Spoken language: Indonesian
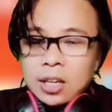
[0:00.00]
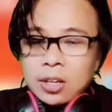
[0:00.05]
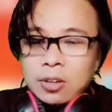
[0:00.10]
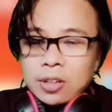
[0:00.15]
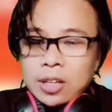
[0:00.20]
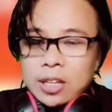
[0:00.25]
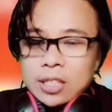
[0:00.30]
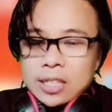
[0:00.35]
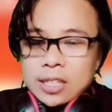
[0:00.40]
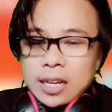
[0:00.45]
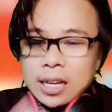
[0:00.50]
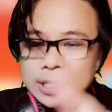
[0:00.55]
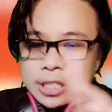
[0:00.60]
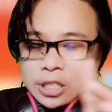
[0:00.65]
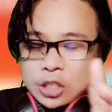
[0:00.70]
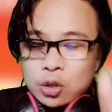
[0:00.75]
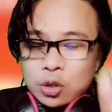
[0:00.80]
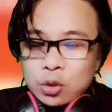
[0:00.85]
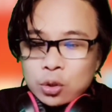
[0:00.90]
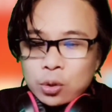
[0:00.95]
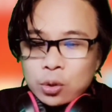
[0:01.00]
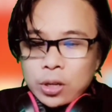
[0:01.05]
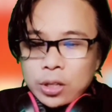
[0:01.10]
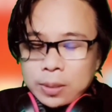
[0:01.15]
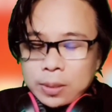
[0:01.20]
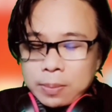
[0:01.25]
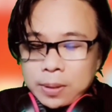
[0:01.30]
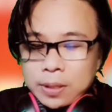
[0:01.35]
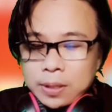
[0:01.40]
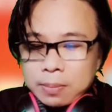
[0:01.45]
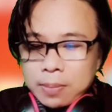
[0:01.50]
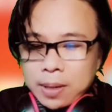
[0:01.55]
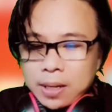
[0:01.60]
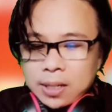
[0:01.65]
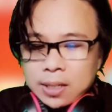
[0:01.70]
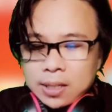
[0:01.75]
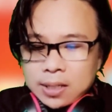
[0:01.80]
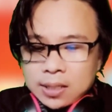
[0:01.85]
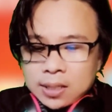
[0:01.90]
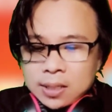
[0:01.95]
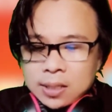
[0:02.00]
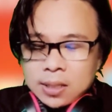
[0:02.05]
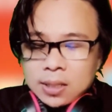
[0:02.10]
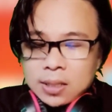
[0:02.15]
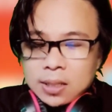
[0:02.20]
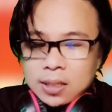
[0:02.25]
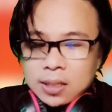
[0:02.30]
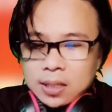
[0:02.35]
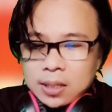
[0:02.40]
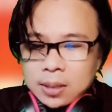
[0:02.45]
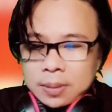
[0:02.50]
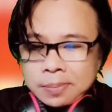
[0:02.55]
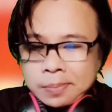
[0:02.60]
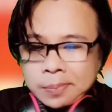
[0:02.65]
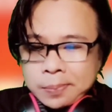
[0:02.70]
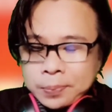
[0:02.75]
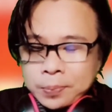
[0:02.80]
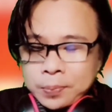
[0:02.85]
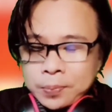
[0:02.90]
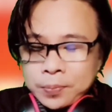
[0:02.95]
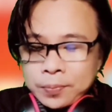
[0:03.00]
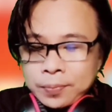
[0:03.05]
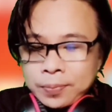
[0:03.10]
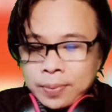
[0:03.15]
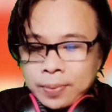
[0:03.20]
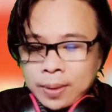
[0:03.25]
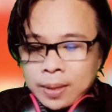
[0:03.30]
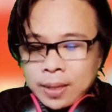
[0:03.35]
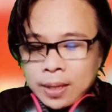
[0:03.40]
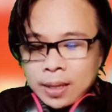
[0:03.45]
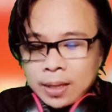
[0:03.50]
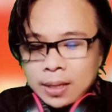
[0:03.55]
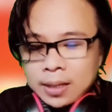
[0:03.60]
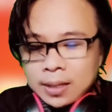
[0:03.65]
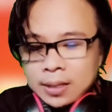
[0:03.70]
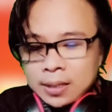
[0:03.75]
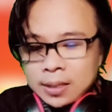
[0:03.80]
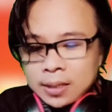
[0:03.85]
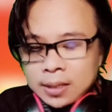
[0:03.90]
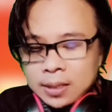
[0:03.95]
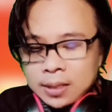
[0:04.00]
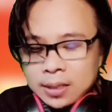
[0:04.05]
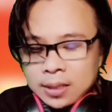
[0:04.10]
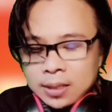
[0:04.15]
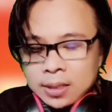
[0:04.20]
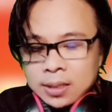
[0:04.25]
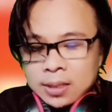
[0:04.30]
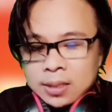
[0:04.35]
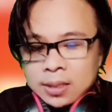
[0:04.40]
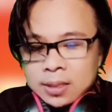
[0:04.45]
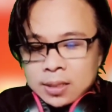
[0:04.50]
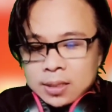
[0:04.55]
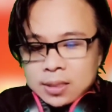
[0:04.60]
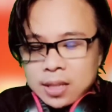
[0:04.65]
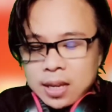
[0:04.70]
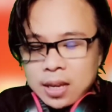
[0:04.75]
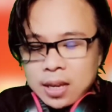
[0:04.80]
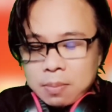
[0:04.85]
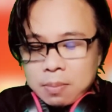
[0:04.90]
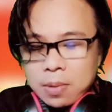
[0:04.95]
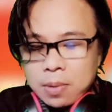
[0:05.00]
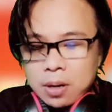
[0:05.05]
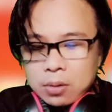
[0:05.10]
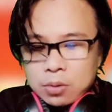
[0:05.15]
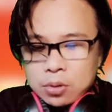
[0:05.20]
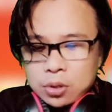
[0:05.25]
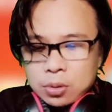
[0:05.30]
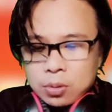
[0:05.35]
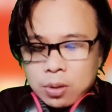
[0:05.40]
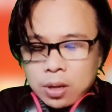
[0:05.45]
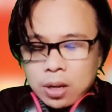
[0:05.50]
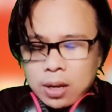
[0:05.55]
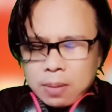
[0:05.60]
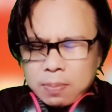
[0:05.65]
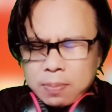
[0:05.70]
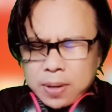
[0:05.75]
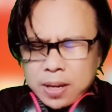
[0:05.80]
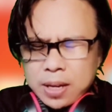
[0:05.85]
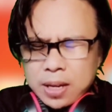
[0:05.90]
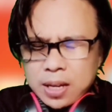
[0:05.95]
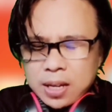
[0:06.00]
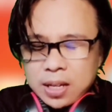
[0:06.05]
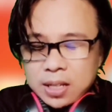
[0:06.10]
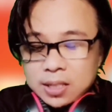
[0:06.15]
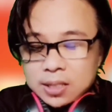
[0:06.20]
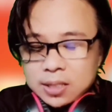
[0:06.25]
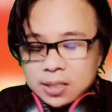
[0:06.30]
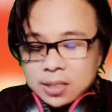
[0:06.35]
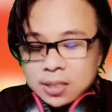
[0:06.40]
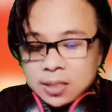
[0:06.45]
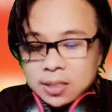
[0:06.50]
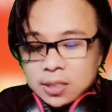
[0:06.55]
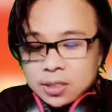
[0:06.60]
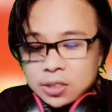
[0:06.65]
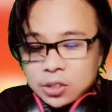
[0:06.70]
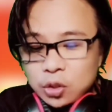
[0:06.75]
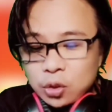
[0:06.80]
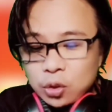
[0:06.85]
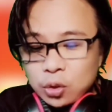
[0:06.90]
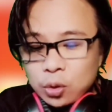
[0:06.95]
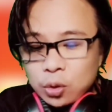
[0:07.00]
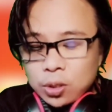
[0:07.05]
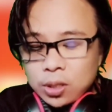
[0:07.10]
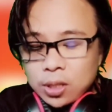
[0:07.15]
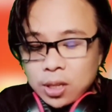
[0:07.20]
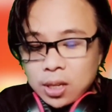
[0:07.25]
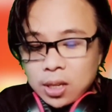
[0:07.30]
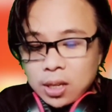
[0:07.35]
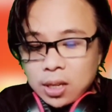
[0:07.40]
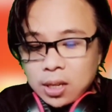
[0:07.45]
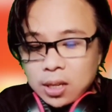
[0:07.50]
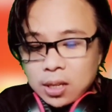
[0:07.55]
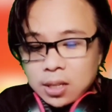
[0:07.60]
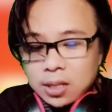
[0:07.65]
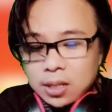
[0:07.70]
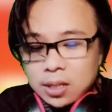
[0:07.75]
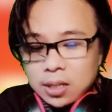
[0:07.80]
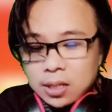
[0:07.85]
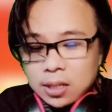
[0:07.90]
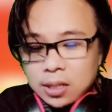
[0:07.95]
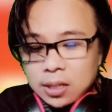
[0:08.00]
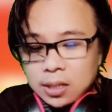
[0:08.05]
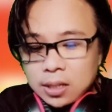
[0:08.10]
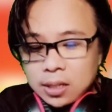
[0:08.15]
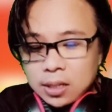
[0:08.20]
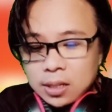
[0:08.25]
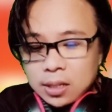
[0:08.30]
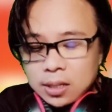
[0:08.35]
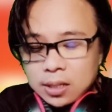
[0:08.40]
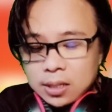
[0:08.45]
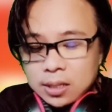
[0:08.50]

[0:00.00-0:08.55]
oke saya kasih contoh ya teman-teman um, saya mau jual apa ya contohnya uh,